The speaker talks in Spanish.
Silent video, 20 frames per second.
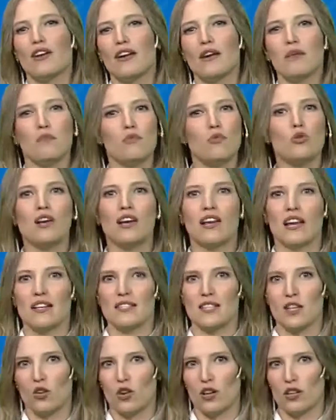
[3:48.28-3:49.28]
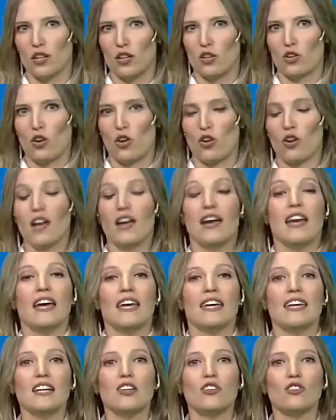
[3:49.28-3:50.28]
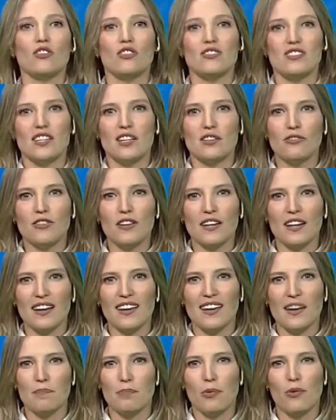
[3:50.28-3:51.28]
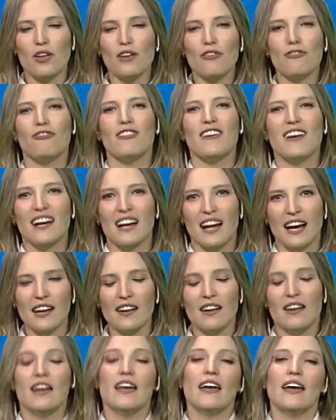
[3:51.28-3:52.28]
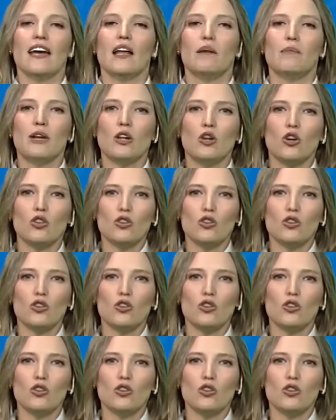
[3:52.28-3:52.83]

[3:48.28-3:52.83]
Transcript: que es muy clásico de TikTok. Y esto significa que podés fijar el mejor